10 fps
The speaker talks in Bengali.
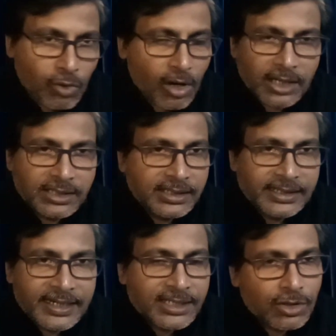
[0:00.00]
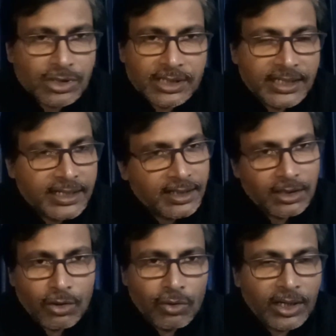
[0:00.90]
করার যে ডেট ছিল সেই ডেটে
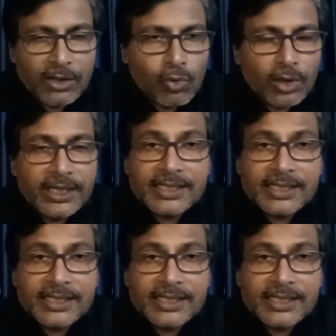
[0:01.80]
অনেকেই করে